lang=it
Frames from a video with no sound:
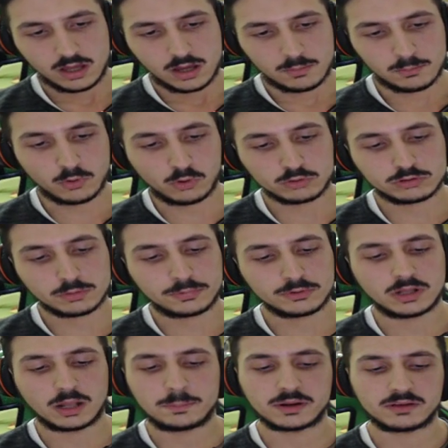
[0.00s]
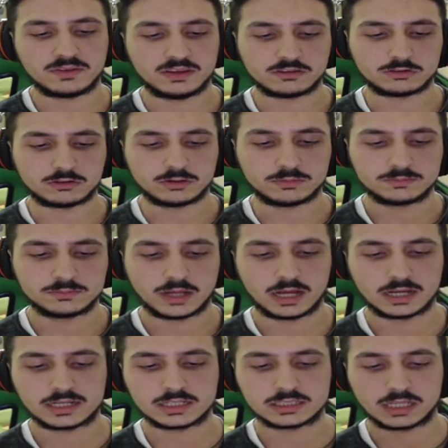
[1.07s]
molto più del previsto,
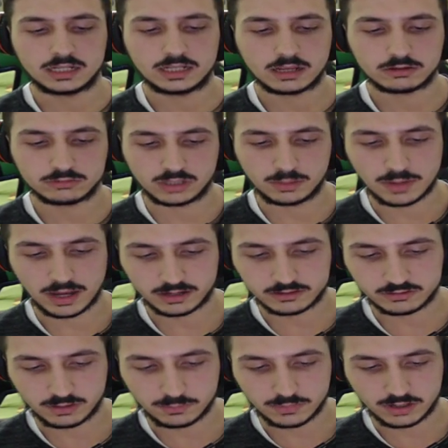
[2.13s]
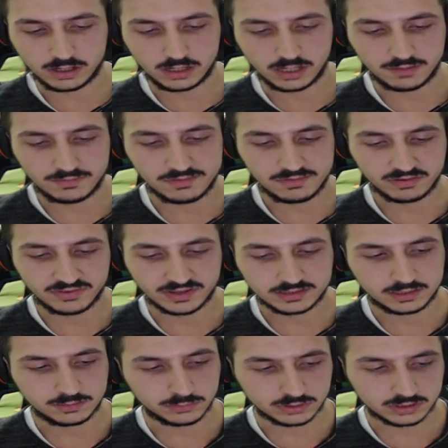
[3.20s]
anche se il naso di Maxim li aveva
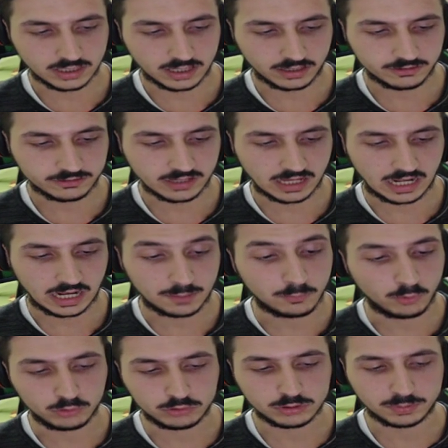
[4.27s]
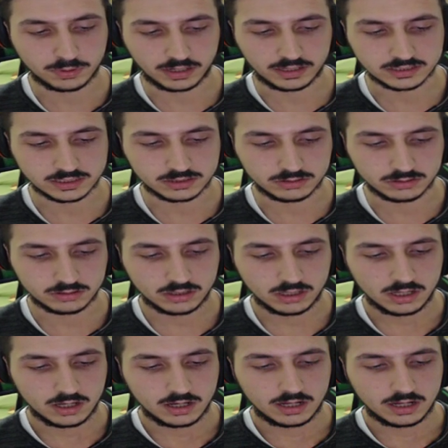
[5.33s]
fatti montare in sella molto presto.